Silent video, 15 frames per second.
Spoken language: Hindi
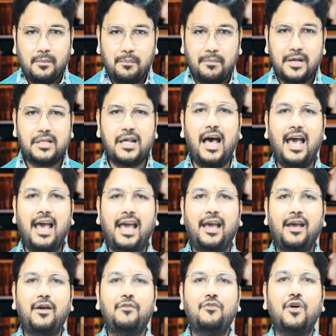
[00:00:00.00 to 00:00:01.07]
मज़ा है
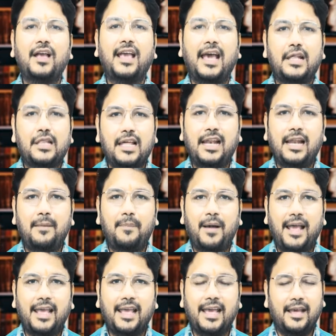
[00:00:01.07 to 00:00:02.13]
वो कैसे ले
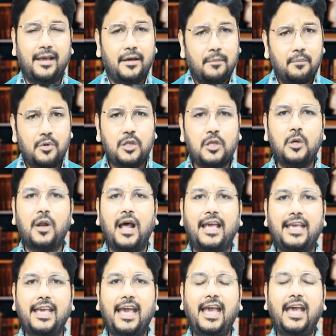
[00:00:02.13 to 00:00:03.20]
पाएंगे
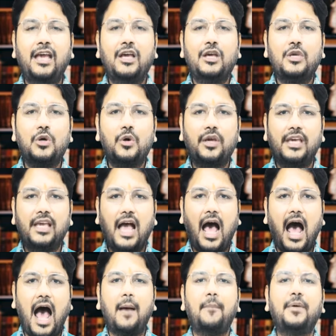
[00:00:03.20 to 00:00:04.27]
मुस्कुराइए क्योंकि
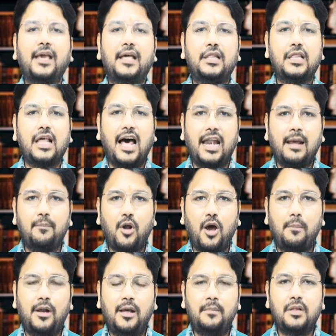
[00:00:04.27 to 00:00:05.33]
आपके सारे
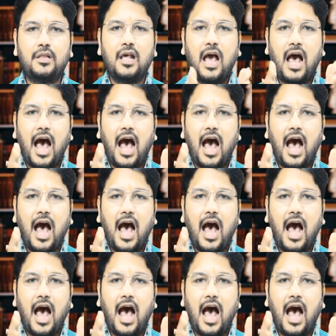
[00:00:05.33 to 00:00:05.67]
प्रॉब्लम्स